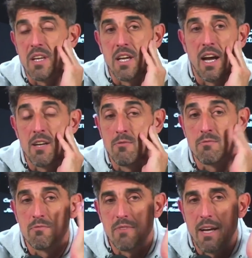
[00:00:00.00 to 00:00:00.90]
Hay
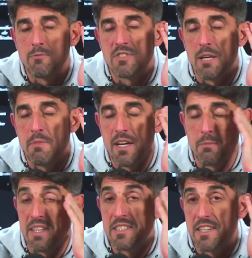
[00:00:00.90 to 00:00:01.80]
un, hay un tema
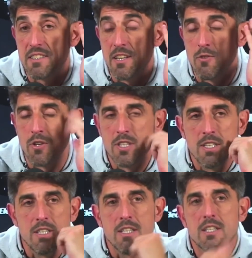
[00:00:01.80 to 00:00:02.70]
administrativo
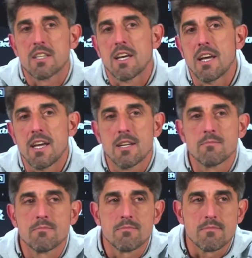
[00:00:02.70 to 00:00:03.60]
que
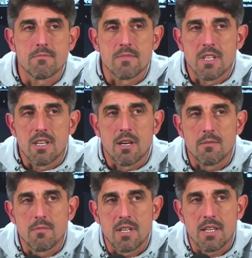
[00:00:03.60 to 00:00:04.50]

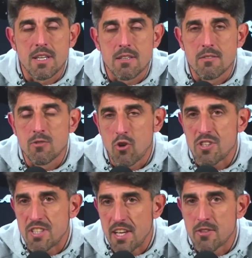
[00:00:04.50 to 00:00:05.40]
eh, lo
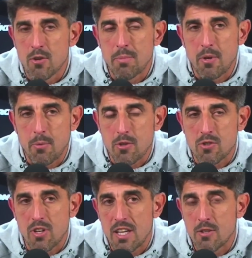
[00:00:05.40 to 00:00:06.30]
entiendo, pero por otro
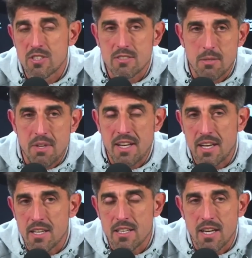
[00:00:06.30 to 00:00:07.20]
lado también
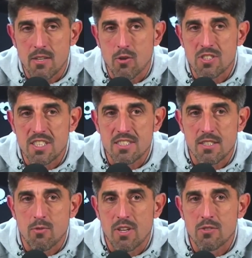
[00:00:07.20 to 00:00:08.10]
hay, cosas en
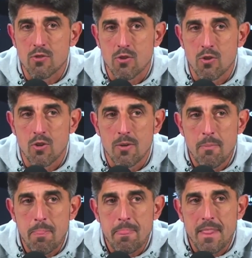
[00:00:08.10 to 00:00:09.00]
cuanto
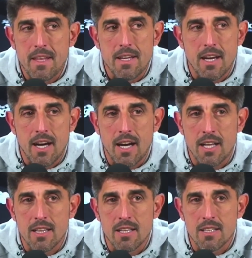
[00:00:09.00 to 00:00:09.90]

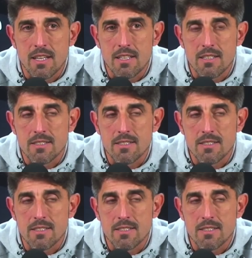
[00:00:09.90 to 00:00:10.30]
al